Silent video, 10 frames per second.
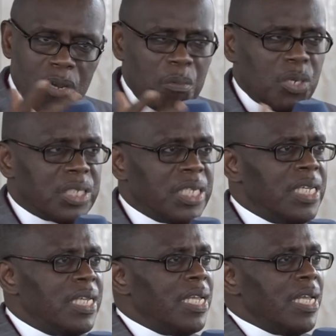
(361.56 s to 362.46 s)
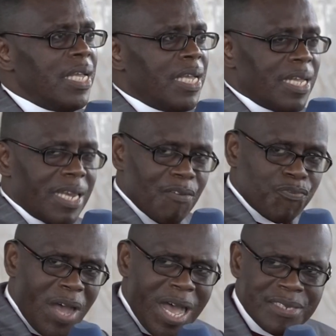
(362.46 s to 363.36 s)
comme on le dit, la
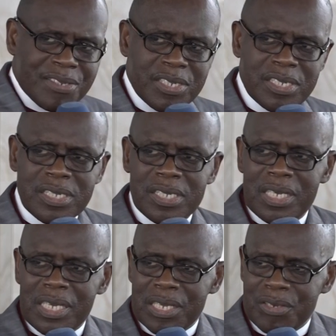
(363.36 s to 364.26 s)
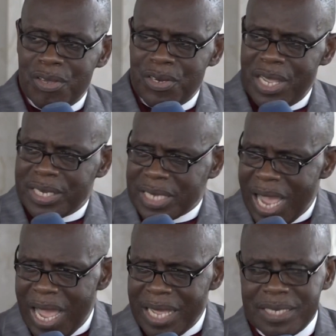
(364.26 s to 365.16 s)
phase de
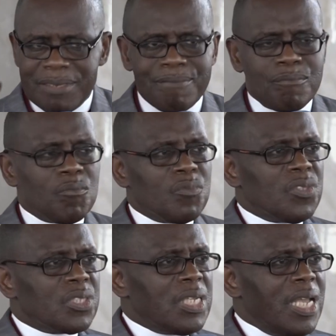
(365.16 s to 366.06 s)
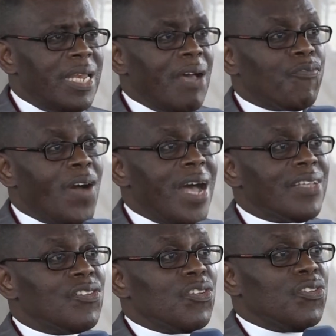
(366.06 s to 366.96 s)
l'État et la phase